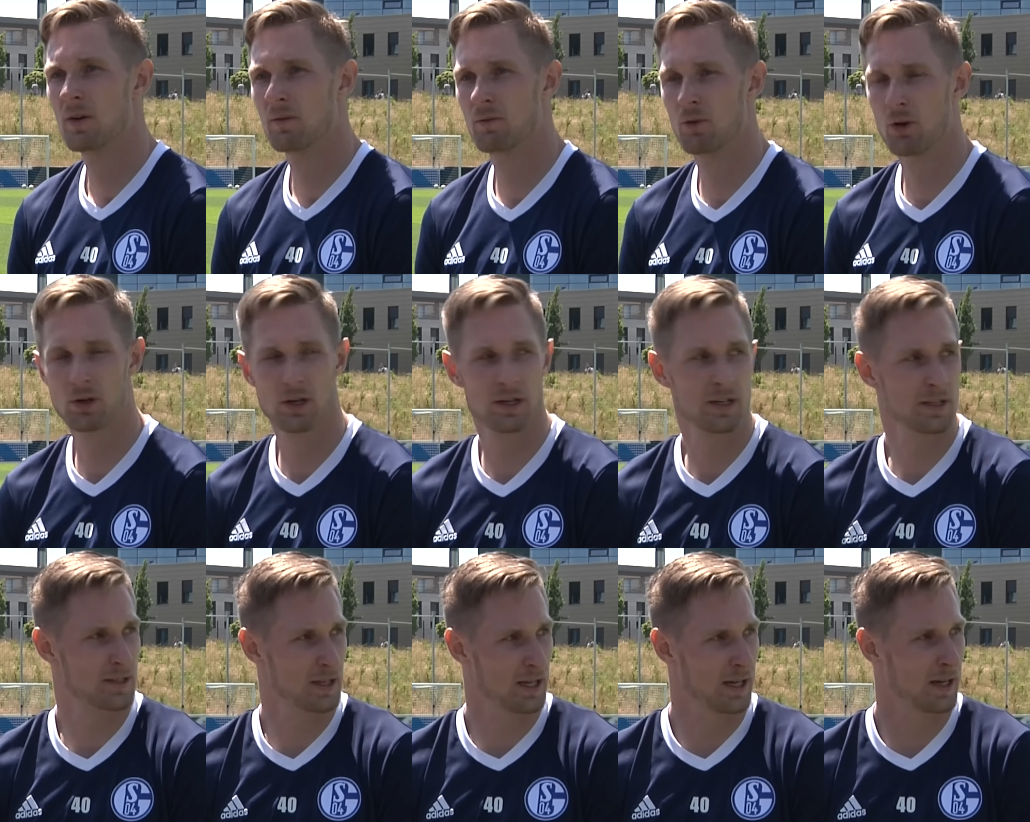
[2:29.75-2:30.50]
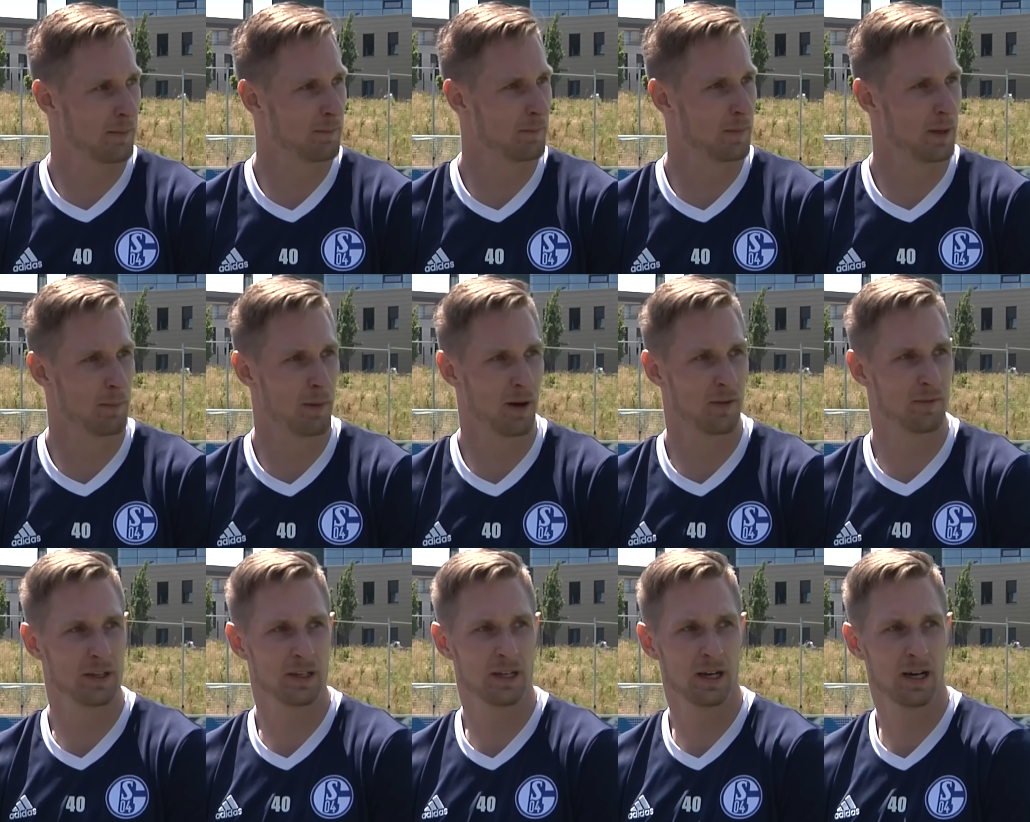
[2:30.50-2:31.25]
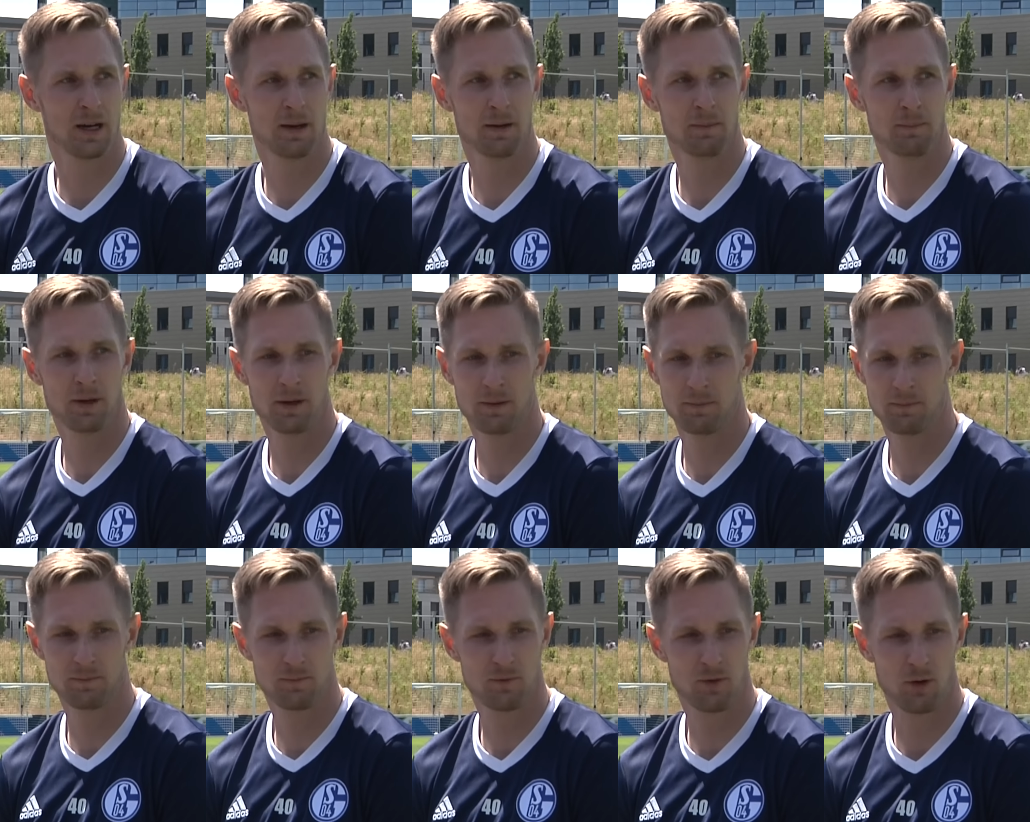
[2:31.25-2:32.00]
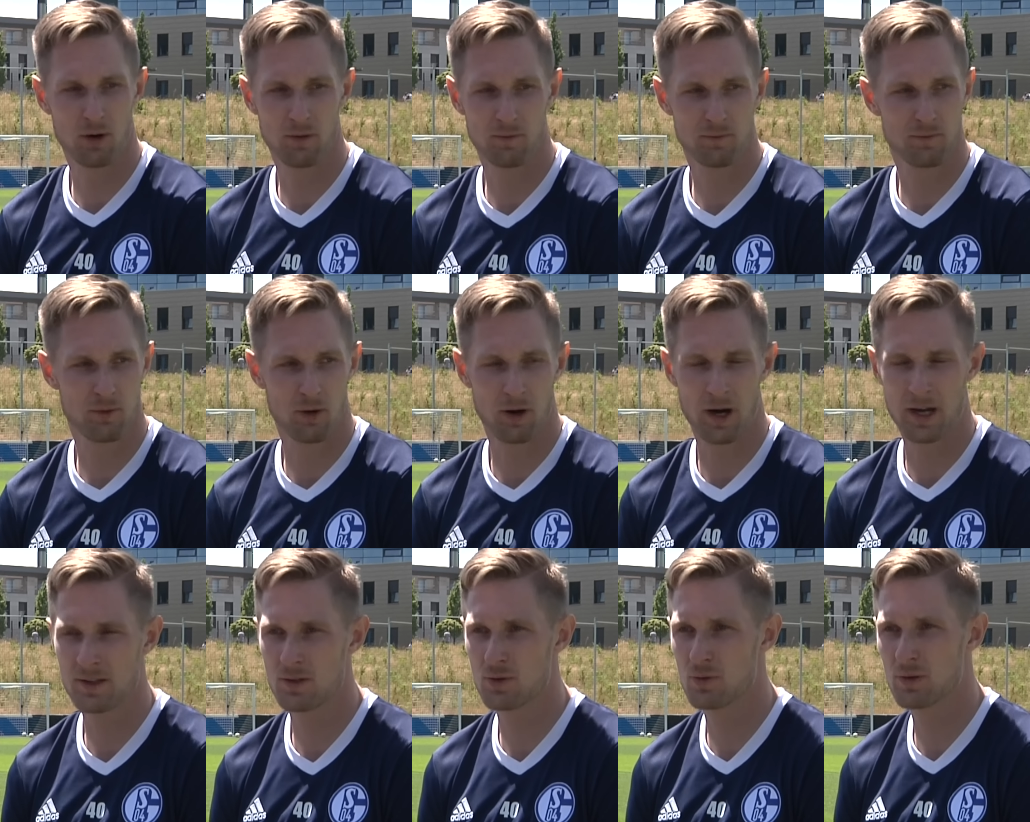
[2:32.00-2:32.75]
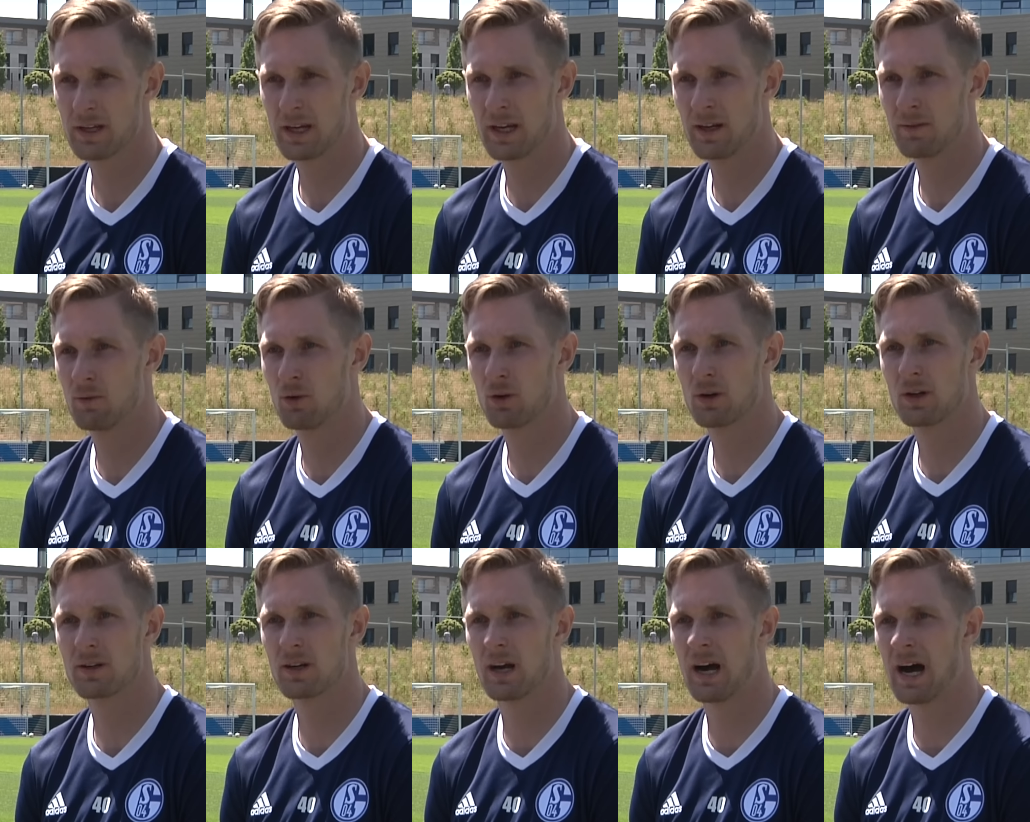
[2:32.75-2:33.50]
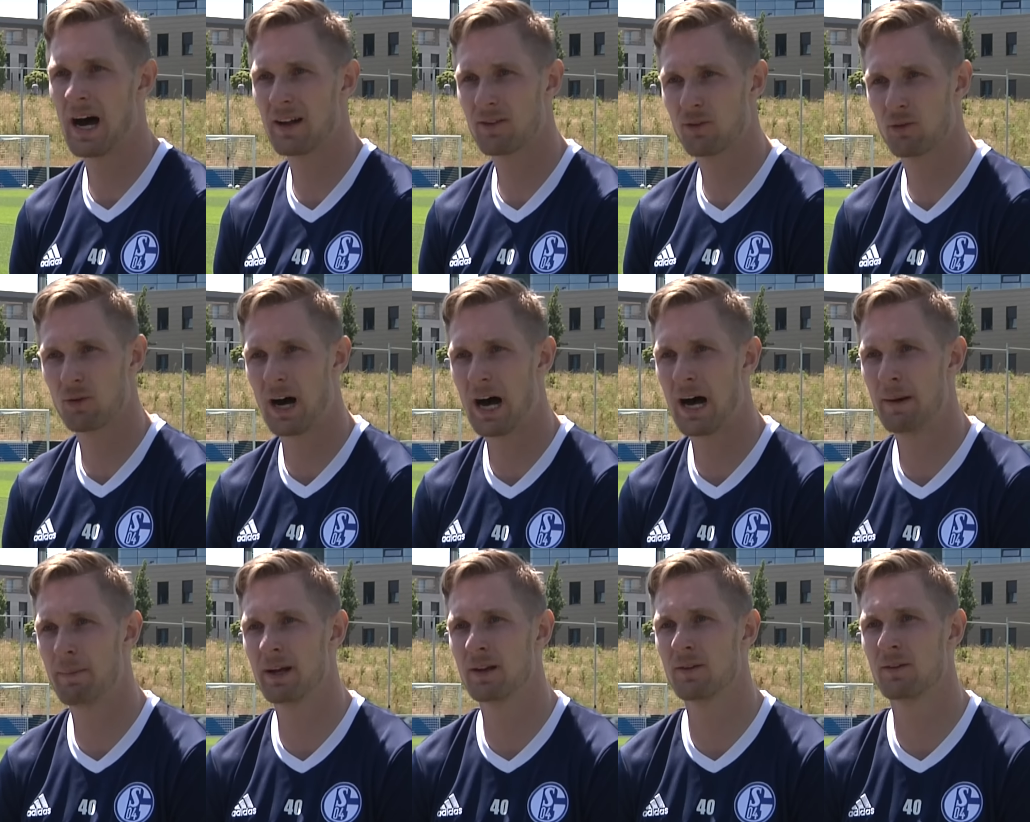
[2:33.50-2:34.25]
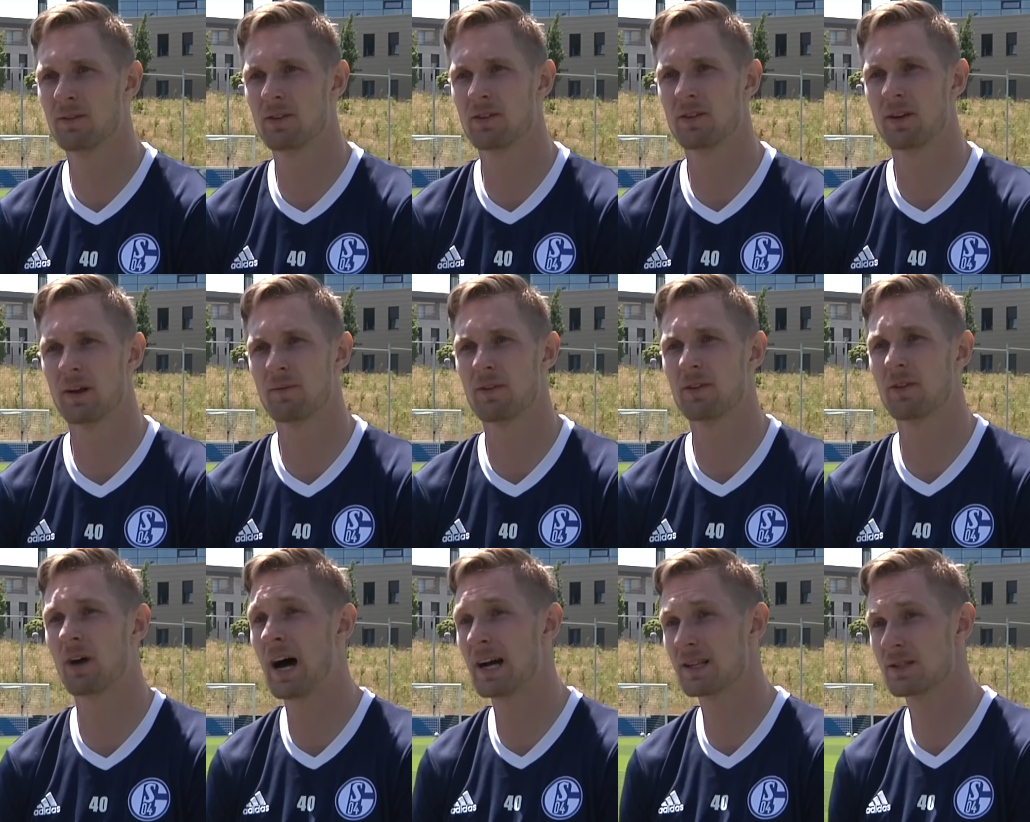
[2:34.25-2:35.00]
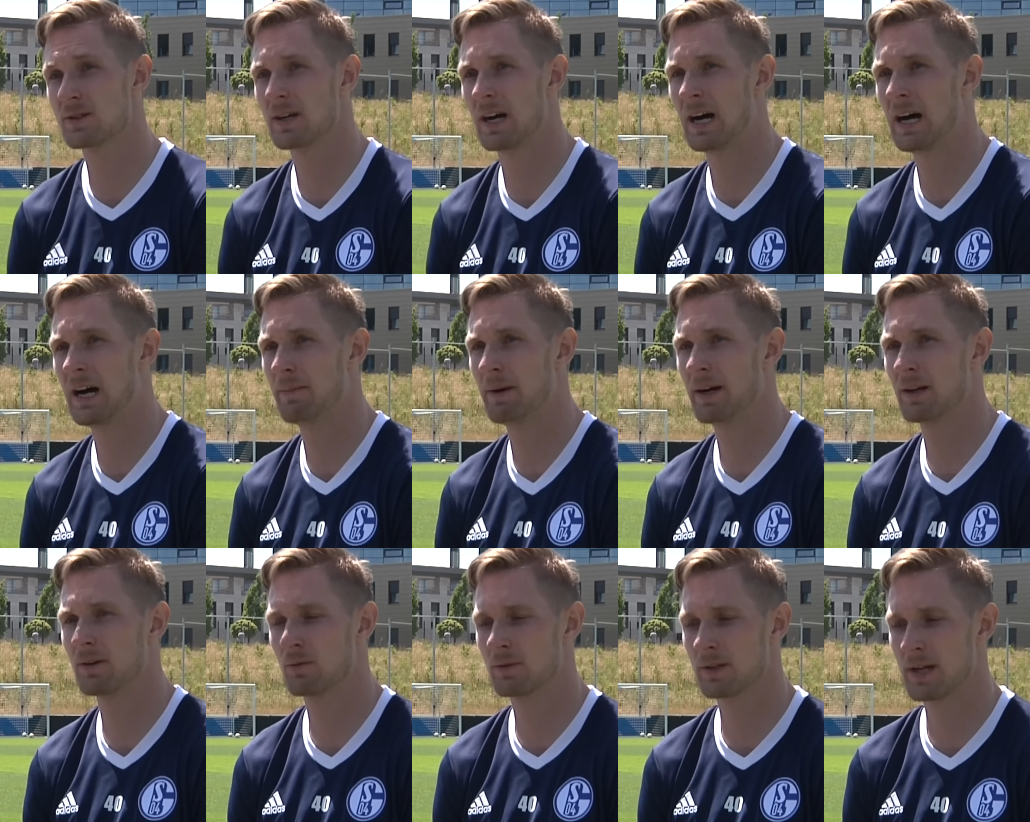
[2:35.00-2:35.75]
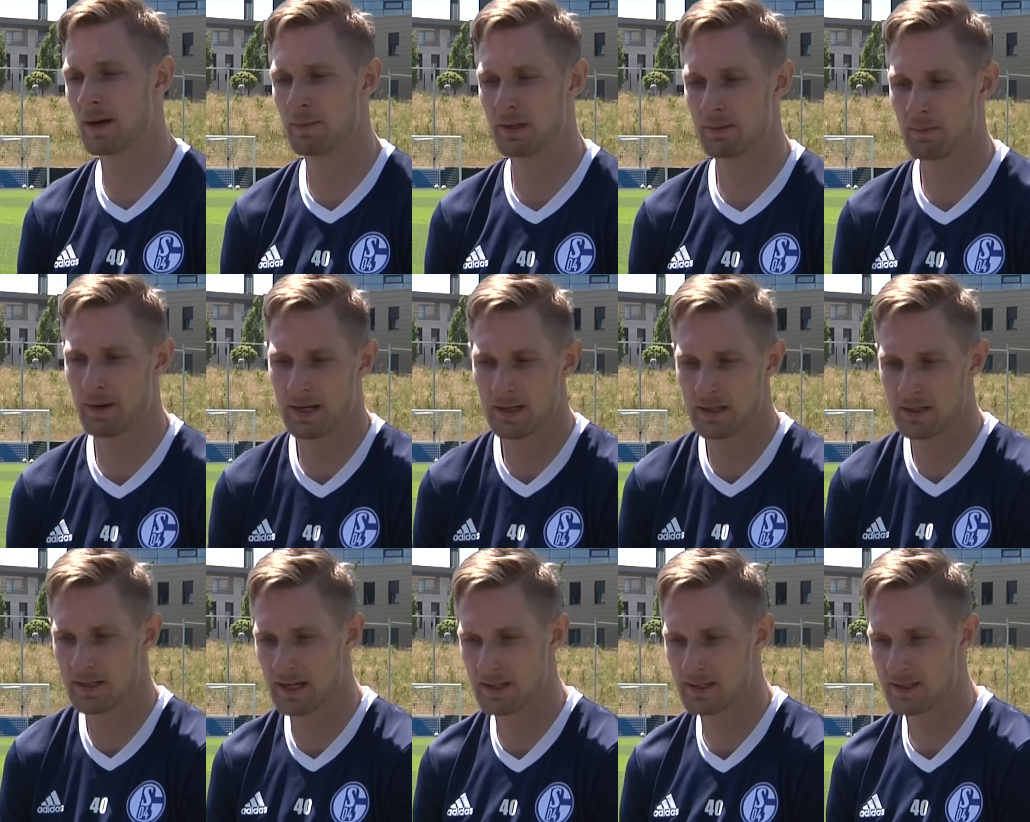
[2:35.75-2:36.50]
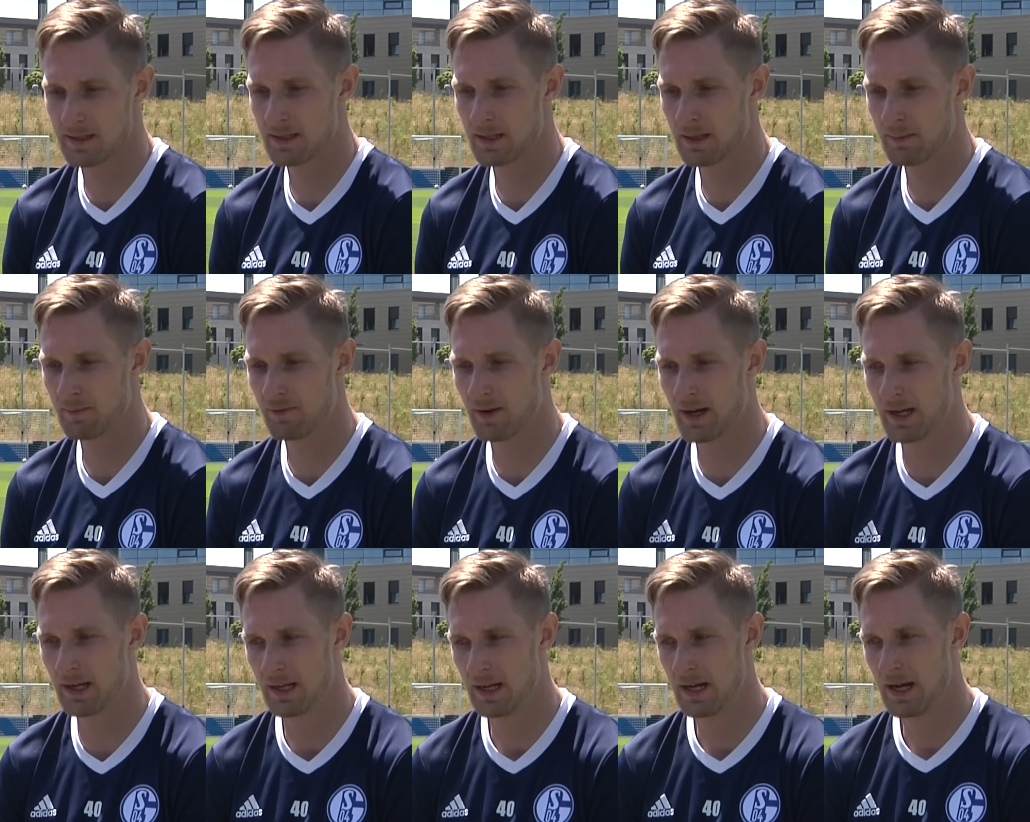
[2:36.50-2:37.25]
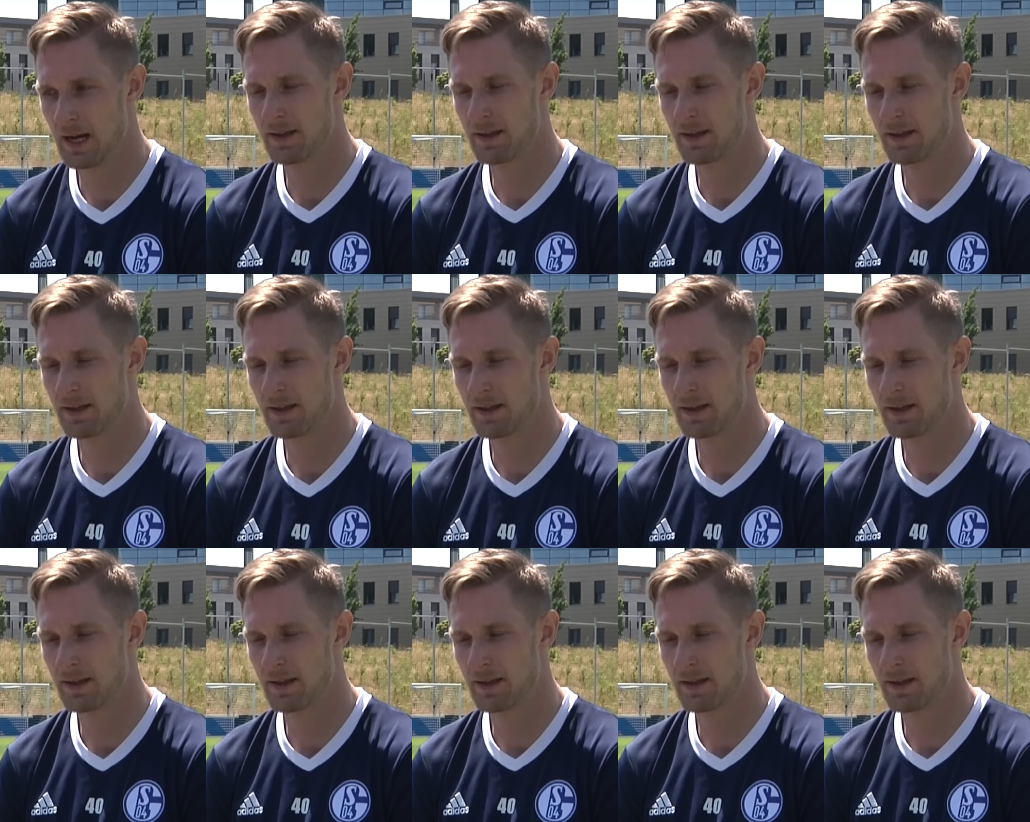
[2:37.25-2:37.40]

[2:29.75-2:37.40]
wirklich ähm, immer wieder ähm, vor, voranzugehen, wirklich hart zu arbeiten, sich etwas hart zu erarbeiten und damit meine ich jetzt in dem Fall